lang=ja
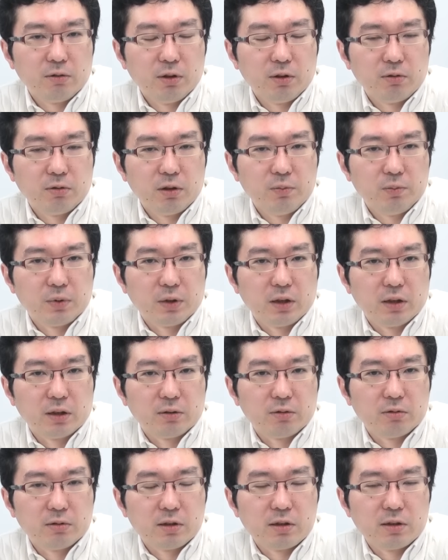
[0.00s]
去年、トランプが
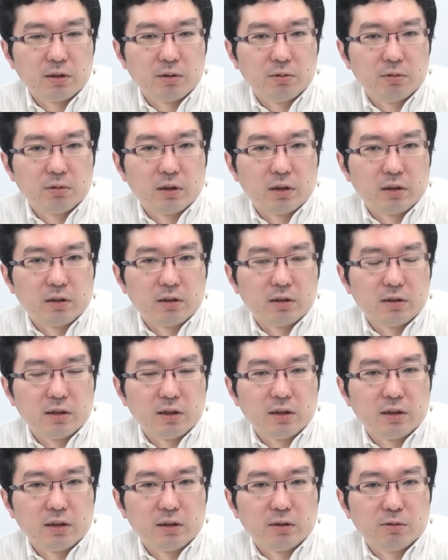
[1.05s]
当選した頃からです
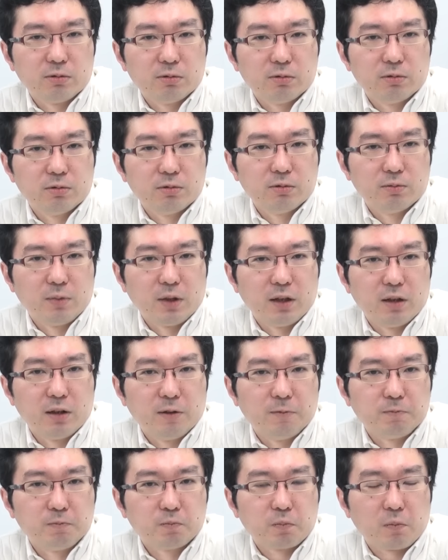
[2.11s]
ねあの、ま